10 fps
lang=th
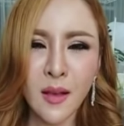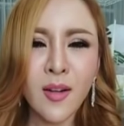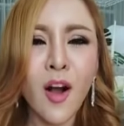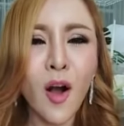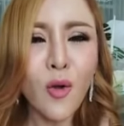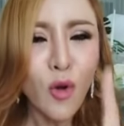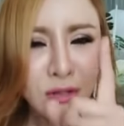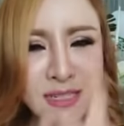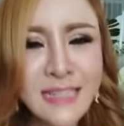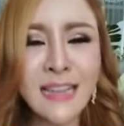ขอคน
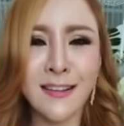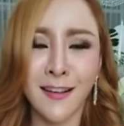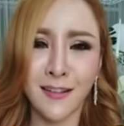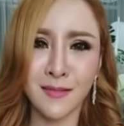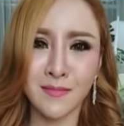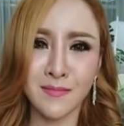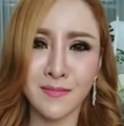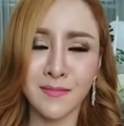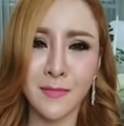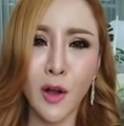จริงอะ
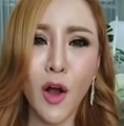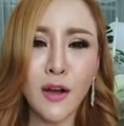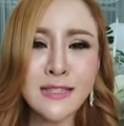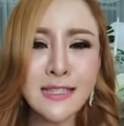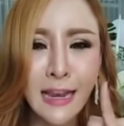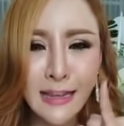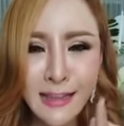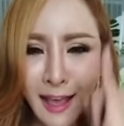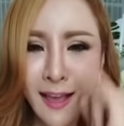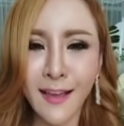ขอสัญญา